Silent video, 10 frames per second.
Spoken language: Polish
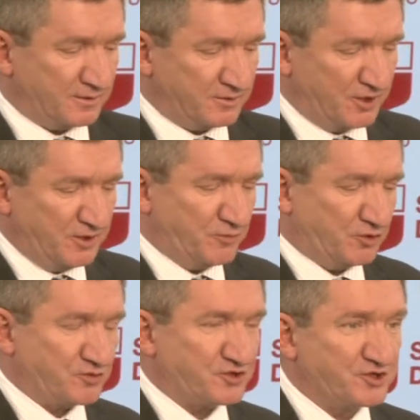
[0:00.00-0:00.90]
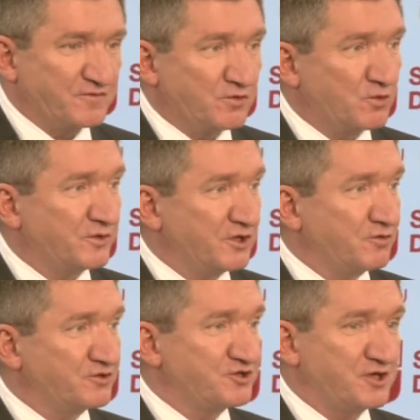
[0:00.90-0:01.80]
tym, którzy się wokół
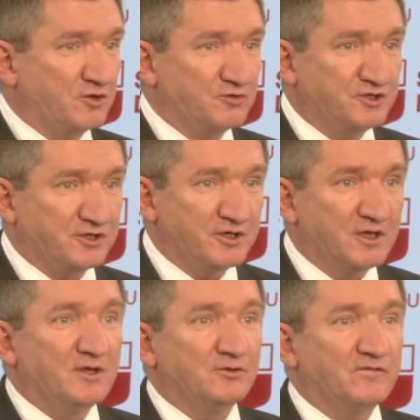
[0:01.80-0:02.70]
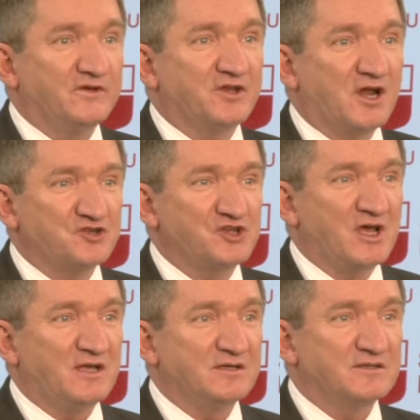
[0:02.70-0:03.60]
tego krzyża gonili, to
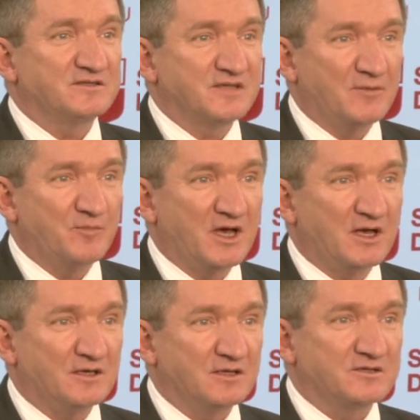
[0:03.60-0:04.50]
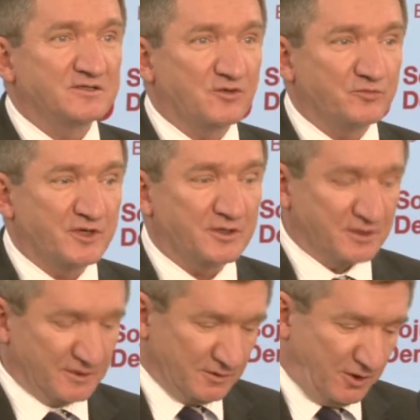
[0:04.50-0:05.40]
wygraża sama sobie.
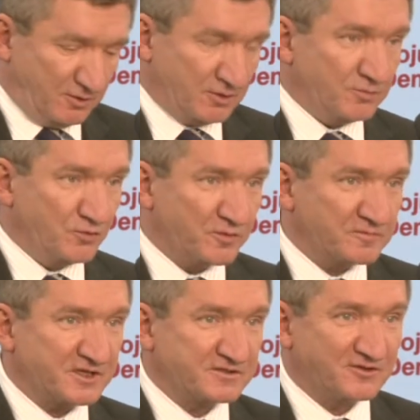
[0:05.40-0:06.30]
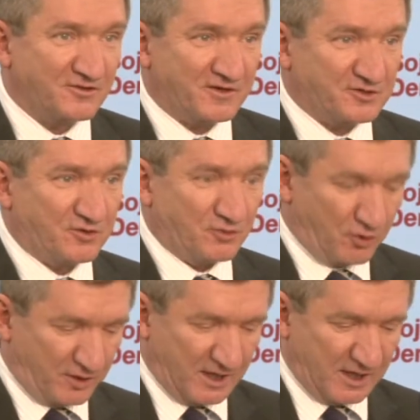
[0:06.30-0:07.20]
O, mógłbym zacytować
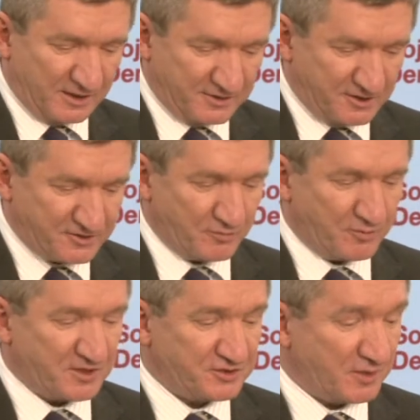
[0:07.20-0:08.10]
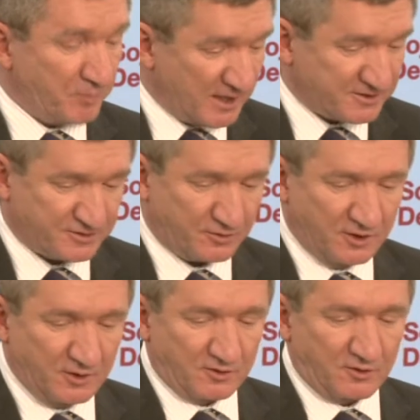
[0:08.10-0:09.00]
Gogola, ale nie chciałbym aż tak bardzo
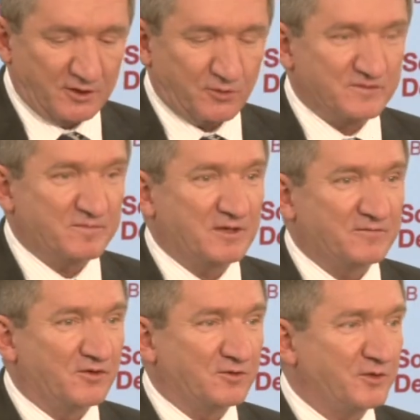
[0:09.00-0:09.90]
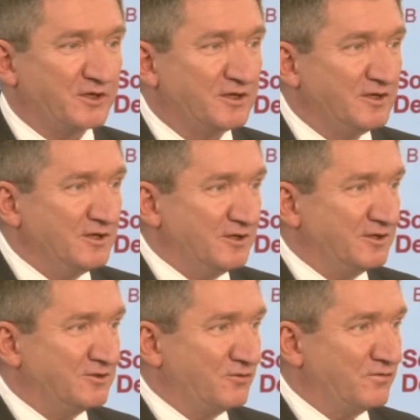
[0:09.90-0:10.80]
kolegów z Platformy
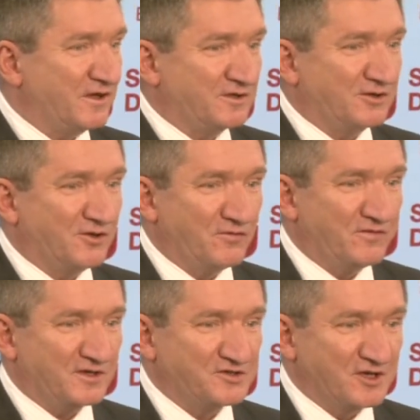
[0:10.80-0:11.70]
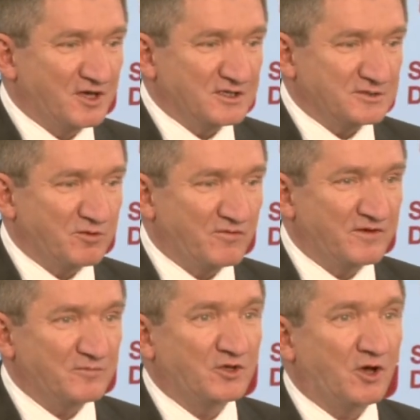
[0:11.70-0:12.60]
e, tu fatygować.
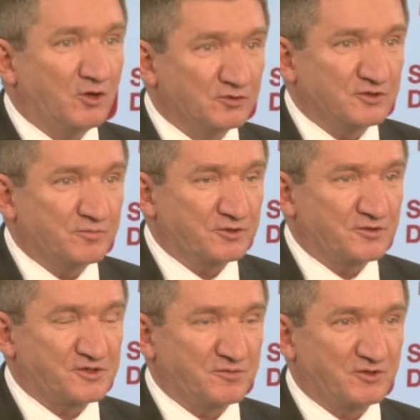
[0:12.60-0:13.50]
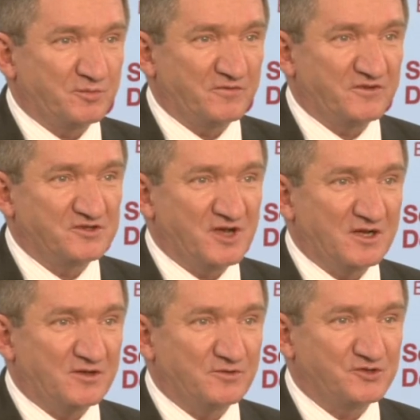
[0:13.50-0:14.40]
Słowem to oni ponoszą
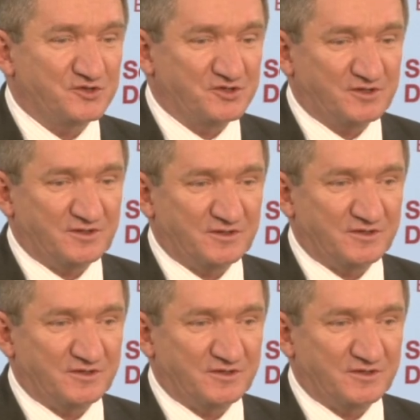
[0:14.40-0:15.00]
odpowiedzialność e,